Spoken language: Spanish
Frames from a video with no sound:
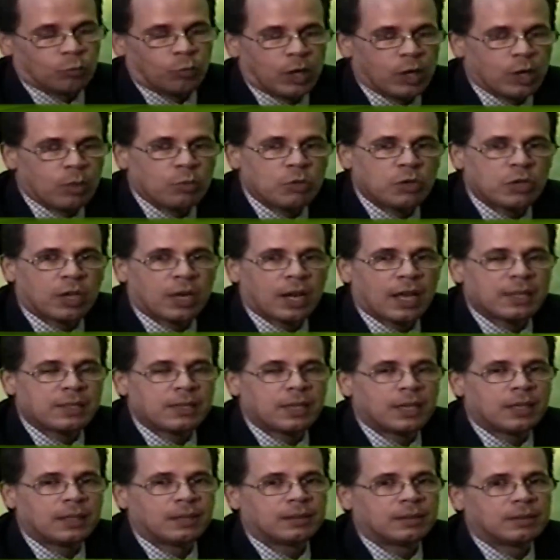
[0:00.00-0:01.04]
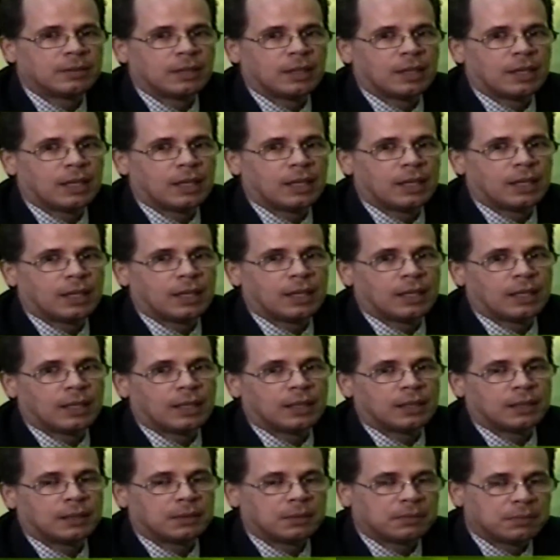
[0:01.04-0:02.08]
Bueno, muchas gracias
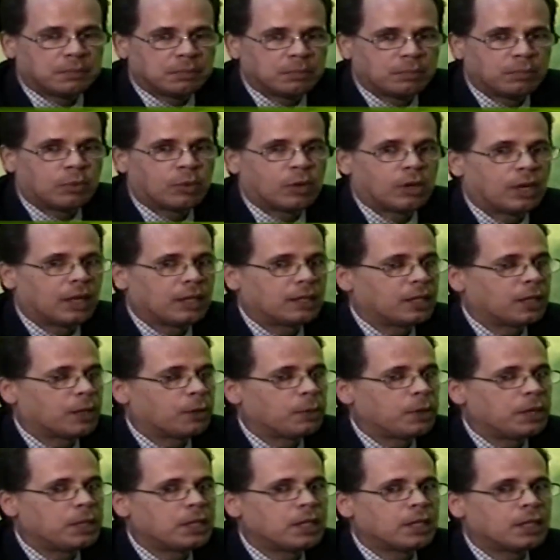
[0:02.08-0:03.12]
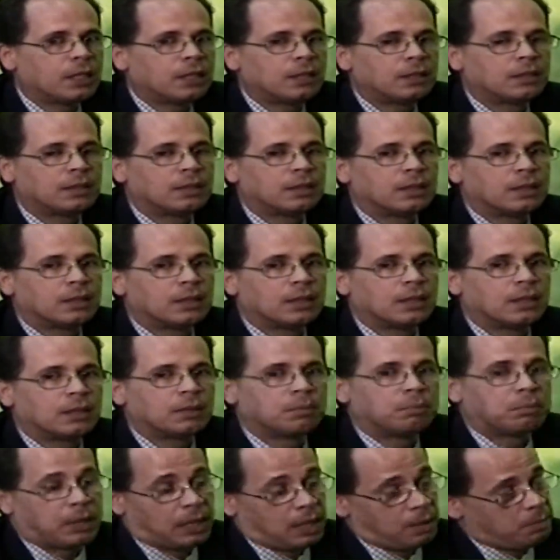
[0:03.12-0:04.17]
por la entrevista.
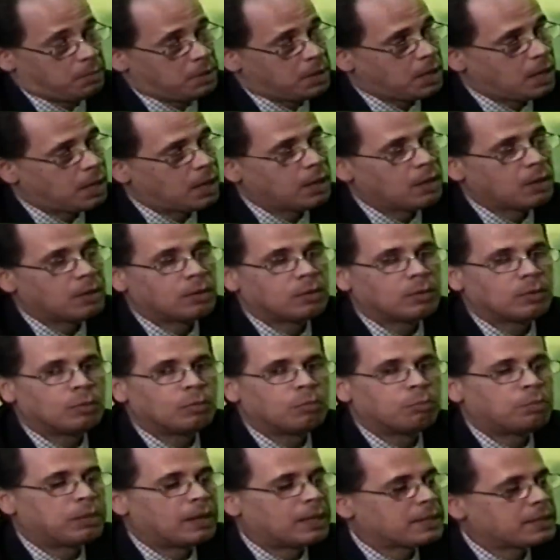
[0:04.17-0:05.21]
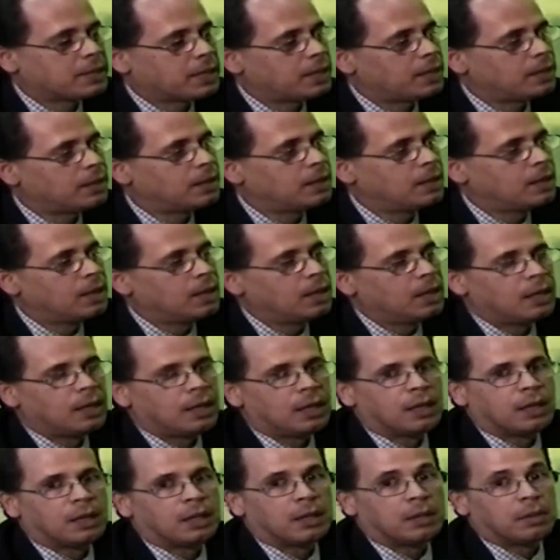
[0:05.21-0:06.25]
Eh, para mí es un placer
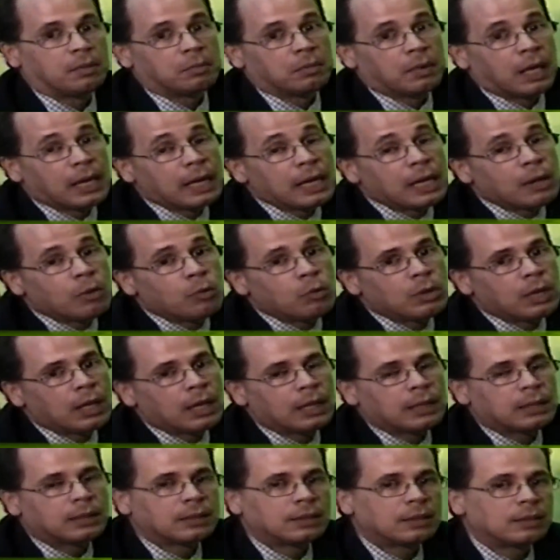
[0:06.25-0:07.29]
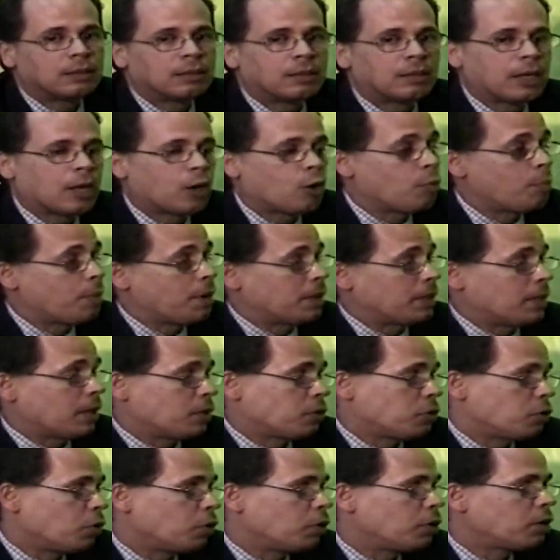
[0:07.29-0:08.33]
eh, dar algunas
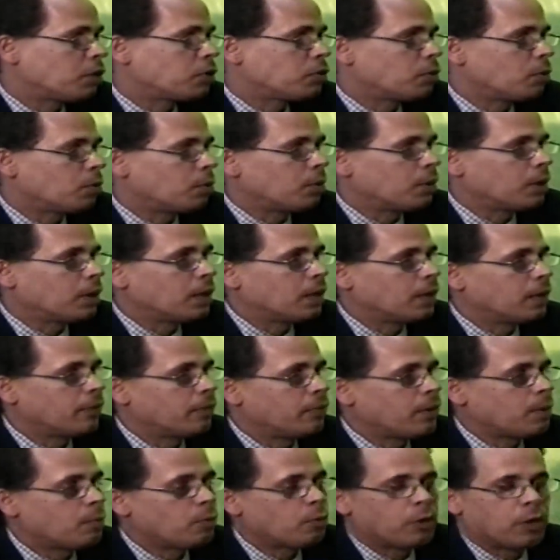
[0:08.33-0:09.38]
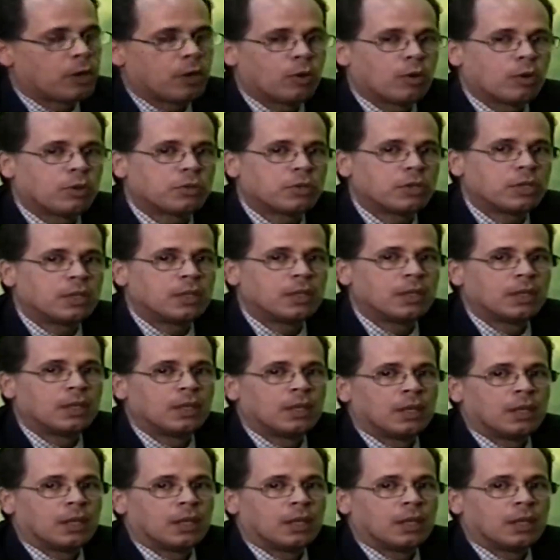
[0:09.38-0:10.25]
recomendaciones sobre demodicosis,